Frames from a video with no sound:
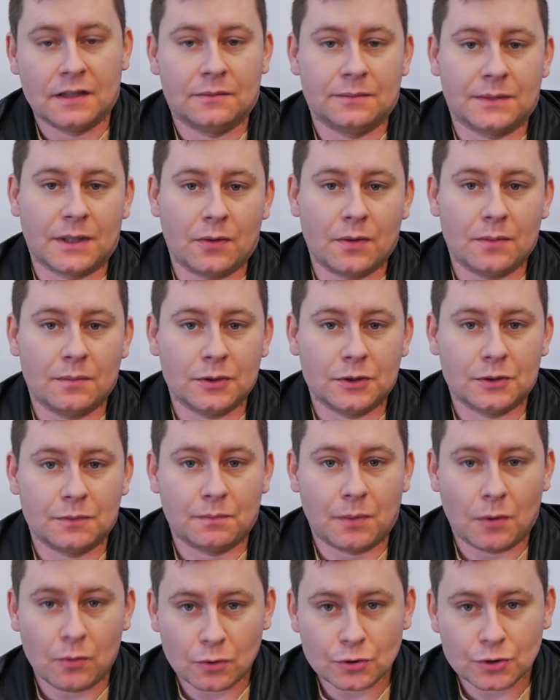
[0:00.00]
miały być
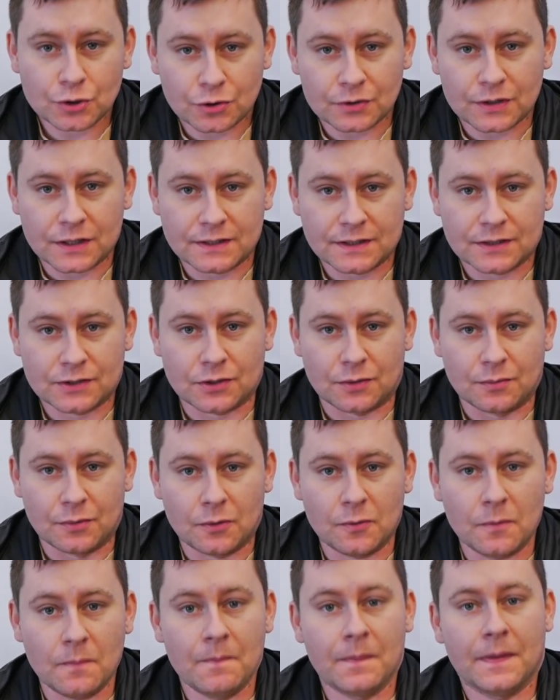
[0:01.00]
połączone ze
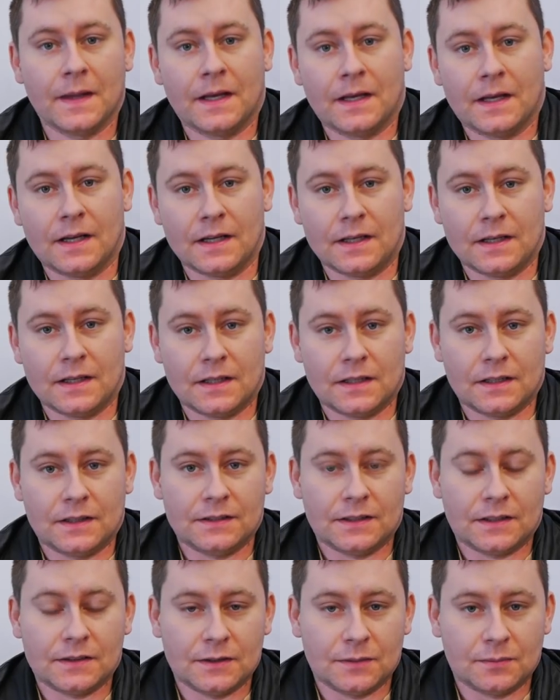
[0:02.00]
sobą. E,
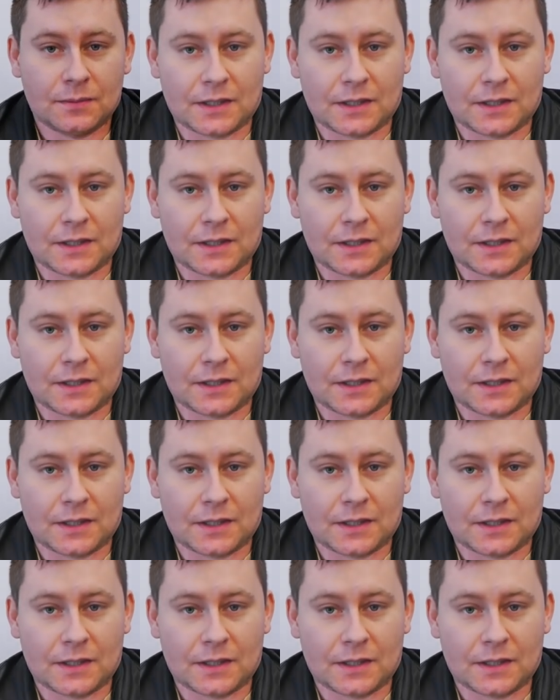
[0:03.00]
jednym